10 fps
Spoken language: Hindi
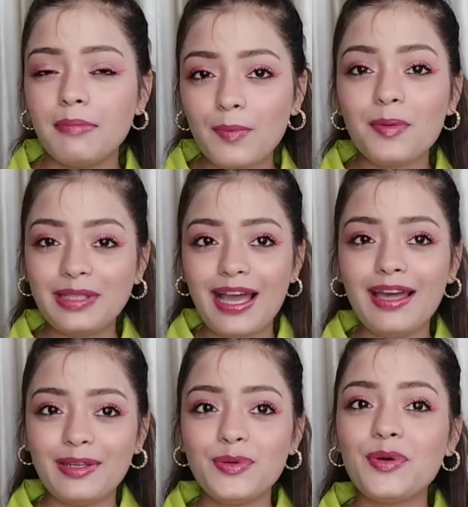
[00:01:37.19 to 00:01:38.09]
मैं आपको
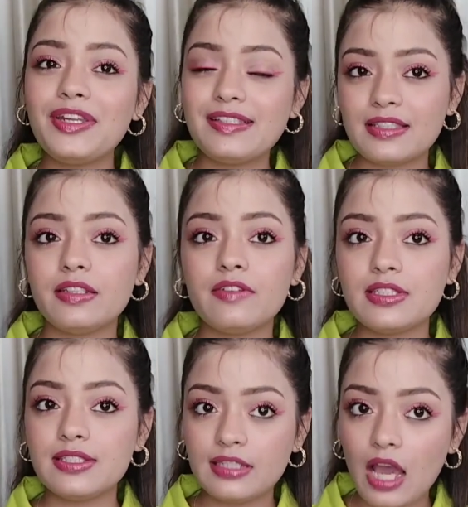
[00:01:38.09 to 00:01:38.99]
बता रही हूँ कोई रीज़न की
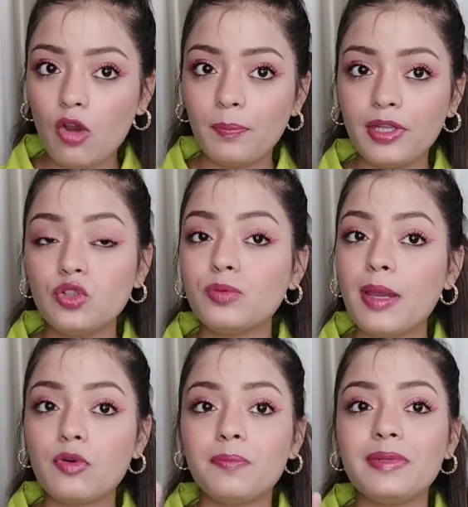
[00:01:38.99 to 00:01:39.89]
वजह से ना ओपन हो
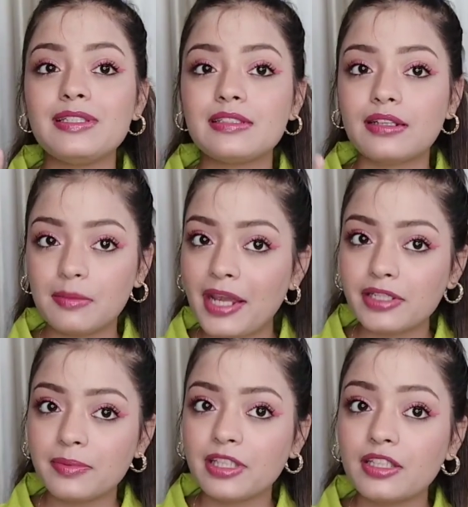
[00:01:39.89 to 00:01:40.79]
तो मैं आपको अपनी इंस्टाग्राम
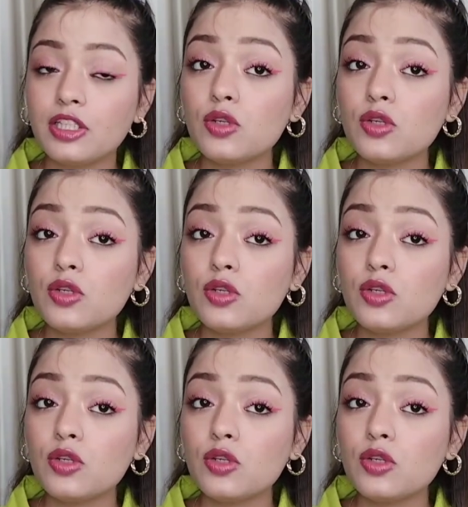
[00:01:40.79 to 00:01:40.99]
आईडी बता